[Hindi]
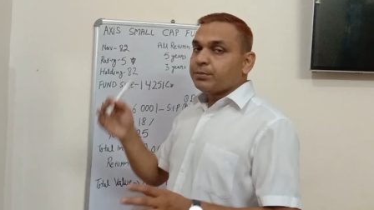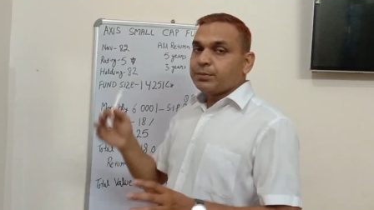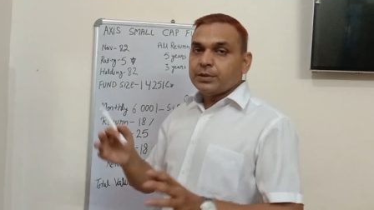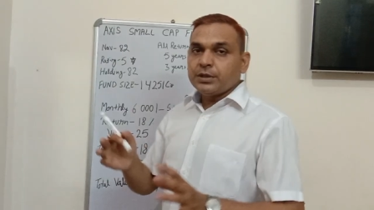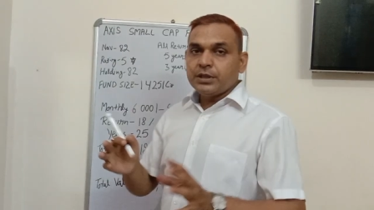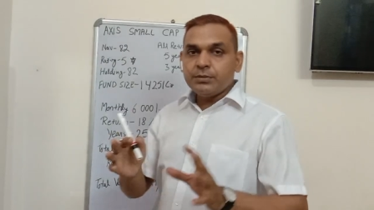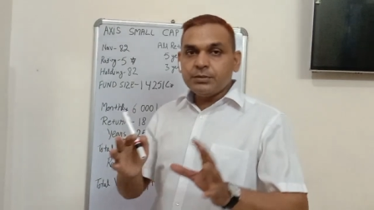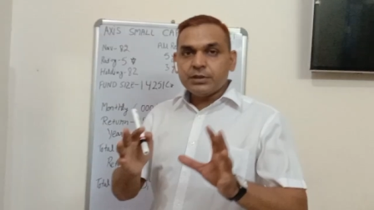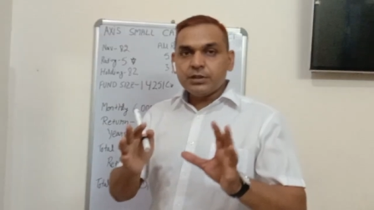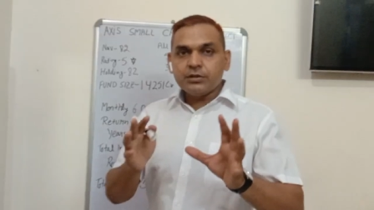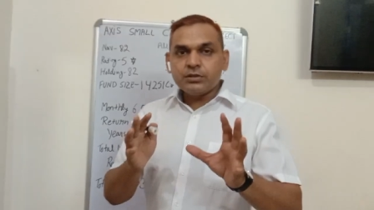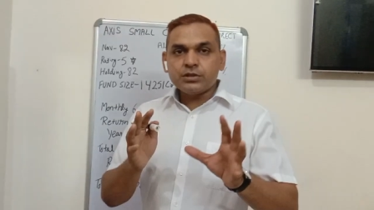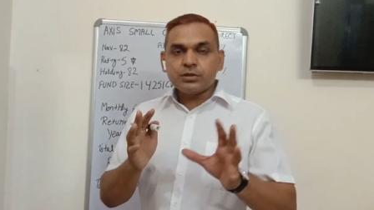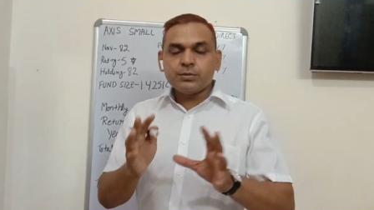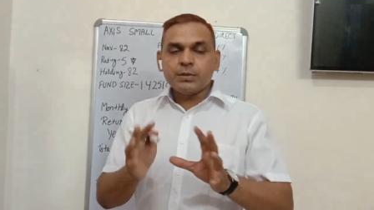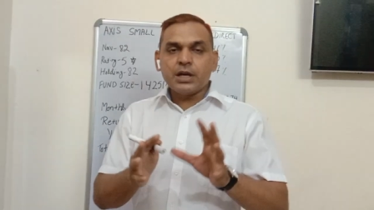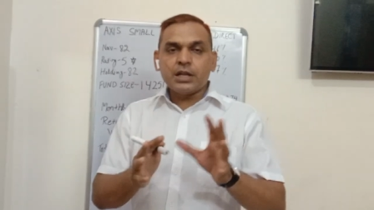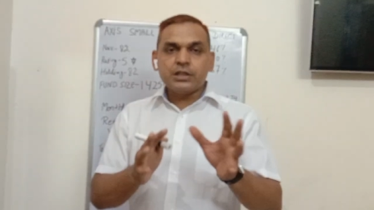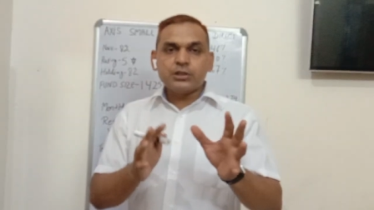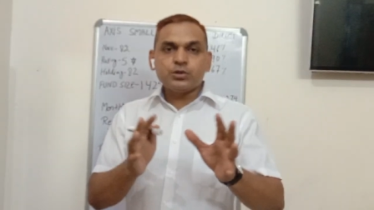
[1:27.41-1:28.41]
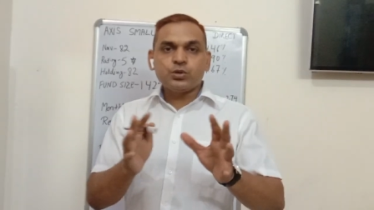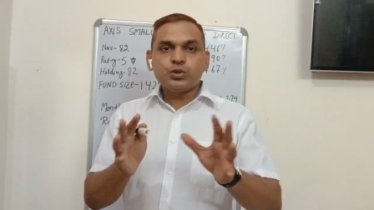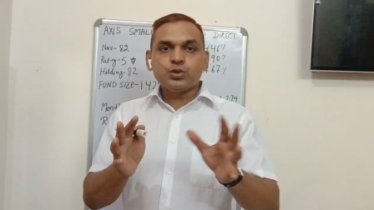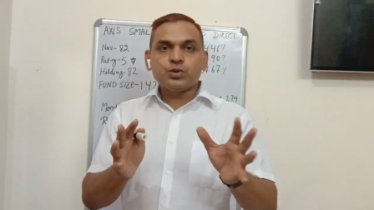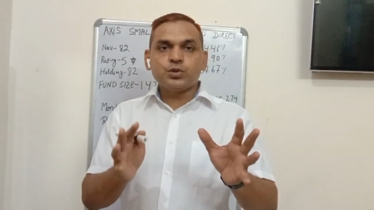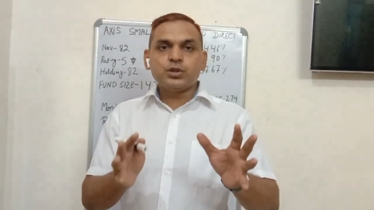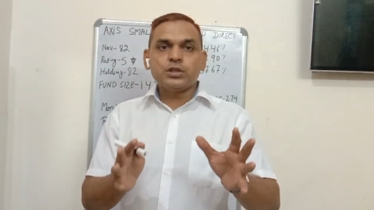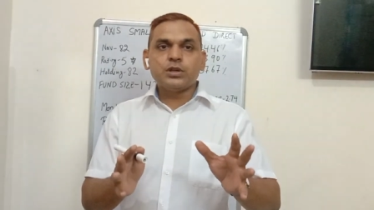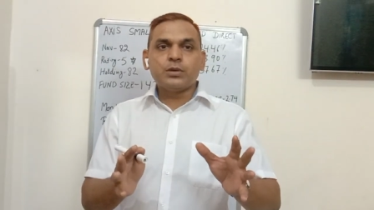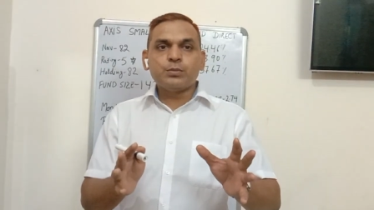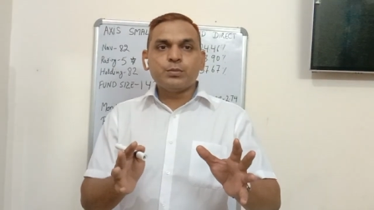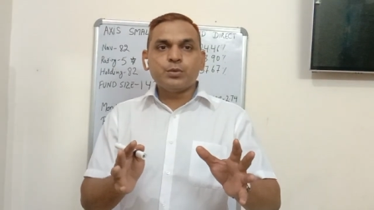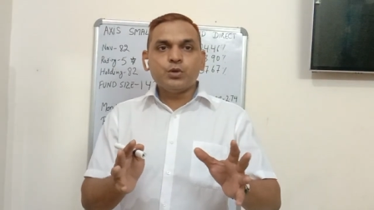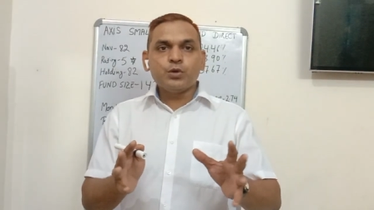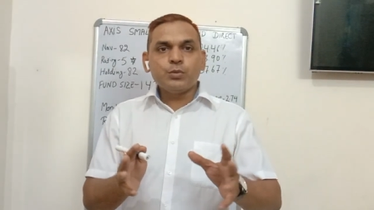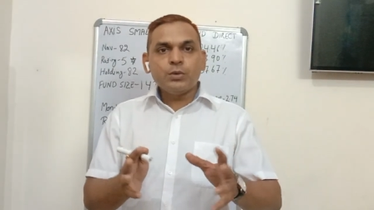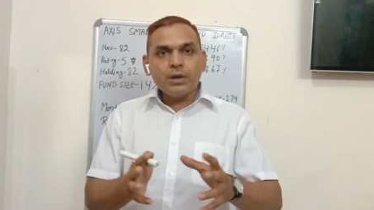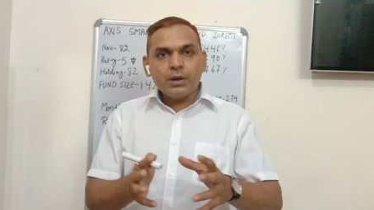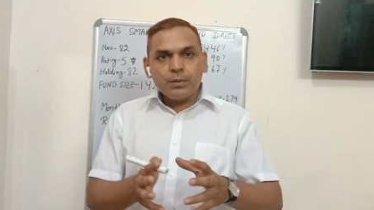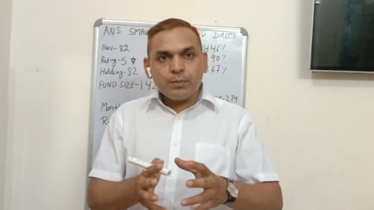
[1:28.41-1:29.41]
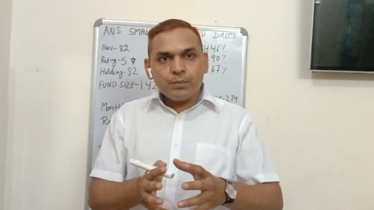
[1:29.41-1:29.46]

कंपनी मतलब स्मॉल छोटी छोटी कंपनियों में